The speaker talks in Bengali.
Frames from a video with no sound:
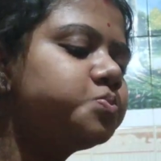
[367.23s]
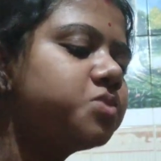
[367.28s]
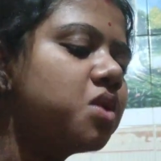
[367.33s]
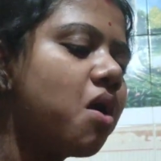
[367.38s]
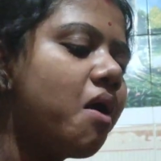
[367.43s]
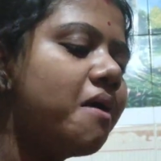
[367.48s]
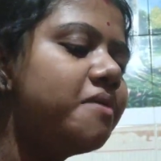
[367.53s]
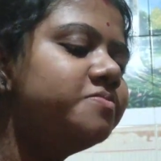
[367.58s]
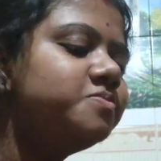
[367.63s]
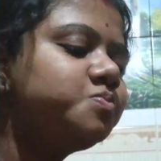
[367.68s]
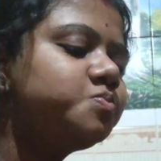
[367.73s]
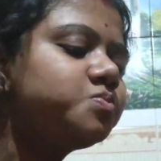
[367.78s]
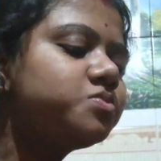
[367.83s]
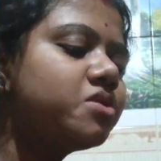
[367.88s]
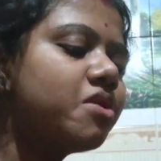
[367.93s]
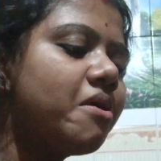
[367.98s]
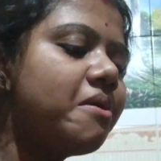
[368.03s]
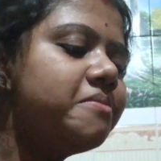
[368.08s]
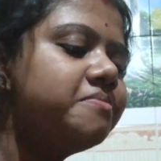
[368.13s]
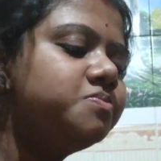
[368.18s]
মানে এইসব
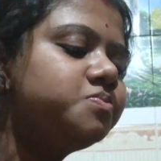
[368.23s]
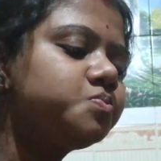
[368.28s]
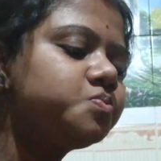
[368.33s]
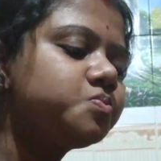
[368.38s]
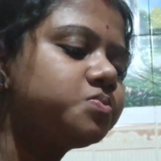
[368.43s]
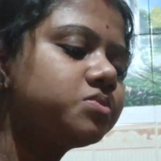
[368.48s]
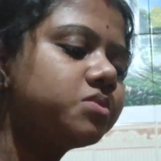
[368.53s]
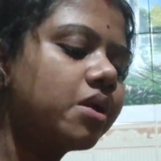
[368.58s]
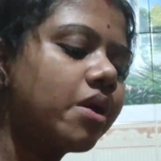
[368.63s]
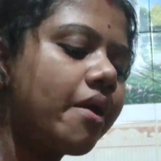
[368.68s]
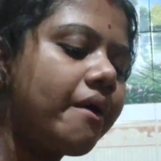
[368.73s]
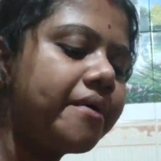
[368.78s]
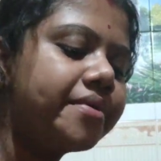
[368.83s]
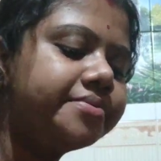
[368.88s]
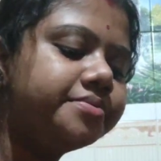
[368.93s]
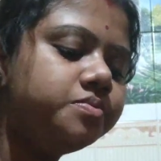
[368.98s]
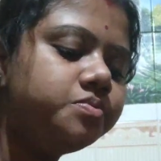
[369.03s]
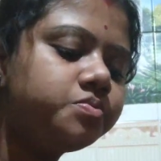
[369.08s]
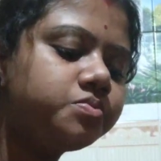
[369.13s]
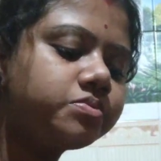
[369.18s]
মোমো তারপরে
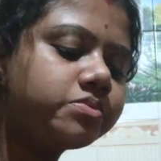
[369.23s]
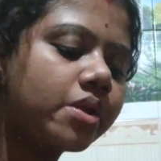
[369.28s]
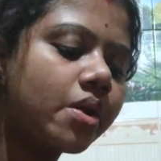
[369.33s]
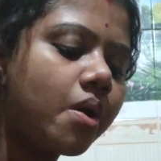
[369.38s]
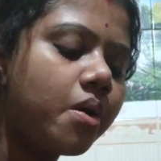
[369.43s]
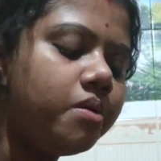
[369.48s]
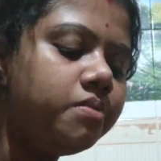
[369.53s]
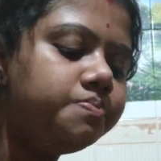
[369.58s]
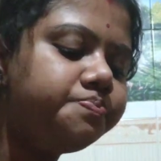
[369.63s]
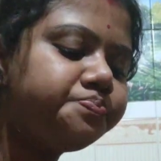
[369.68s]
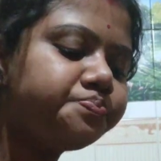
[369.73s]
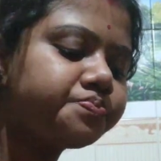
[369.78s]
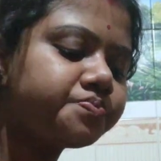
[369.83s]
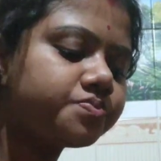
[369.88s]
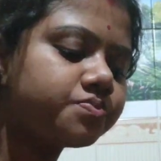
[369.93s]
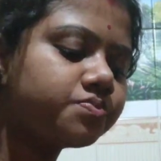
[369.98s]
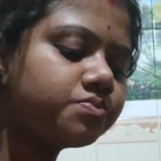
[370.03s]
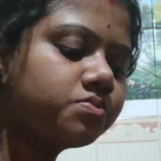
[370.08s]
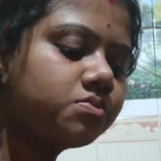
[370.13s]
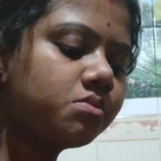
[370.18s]
ধরো চপ
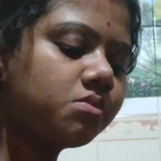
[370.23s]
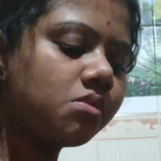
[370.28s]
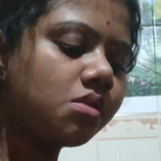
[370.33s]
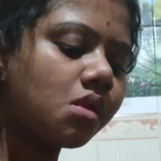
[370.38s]
বা